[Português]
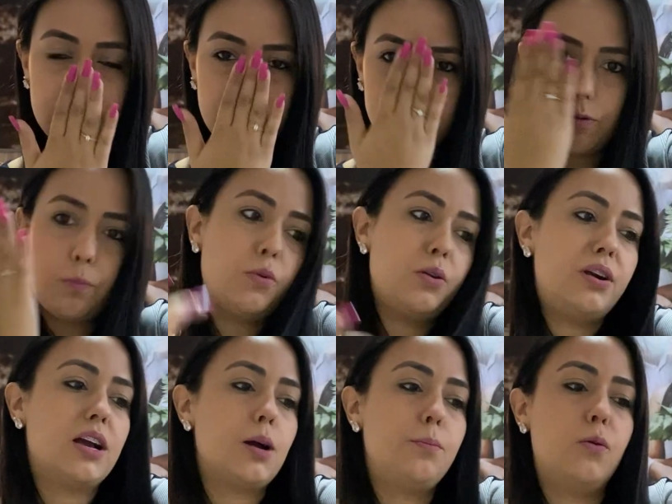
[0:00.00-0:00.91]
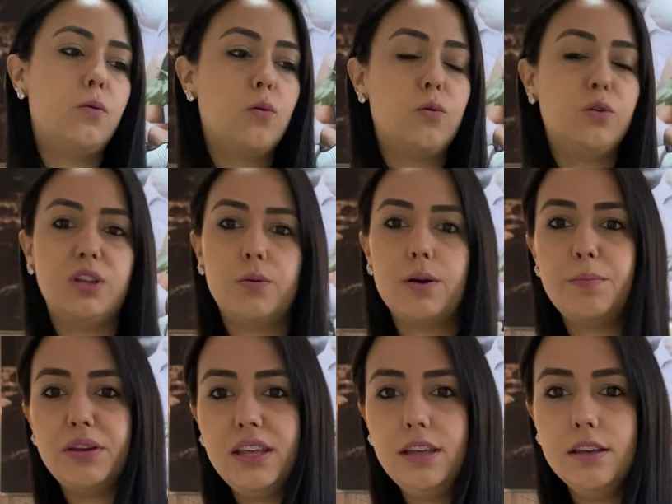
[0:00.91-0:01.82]
então eu vou pôr daqui a pouco quando eu
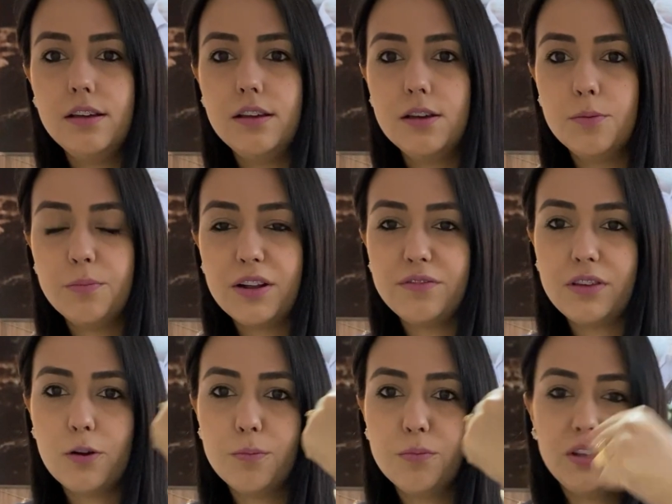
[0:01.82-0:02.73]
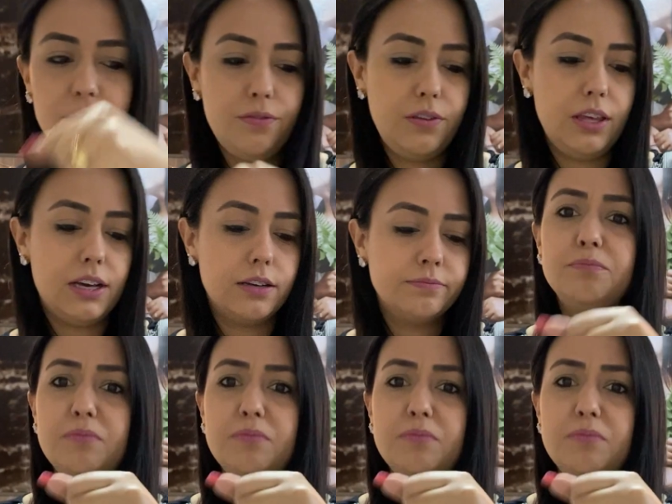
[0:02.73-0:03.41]
abrir pra ver como que fica.